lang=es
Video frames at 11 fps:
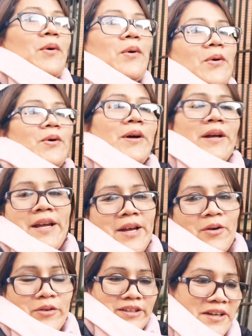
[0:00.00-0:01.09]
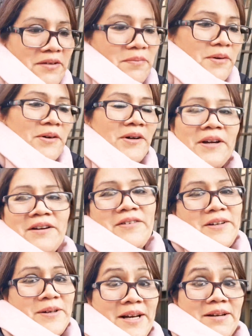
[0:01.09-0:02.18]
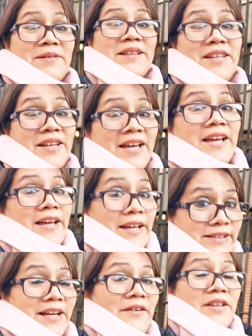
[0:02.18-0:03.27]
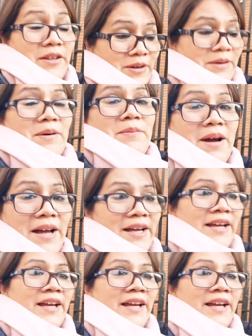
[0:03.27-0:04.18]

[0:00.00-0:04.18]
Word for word: poco con tiempo, pero realmente esa es la vida de una mamá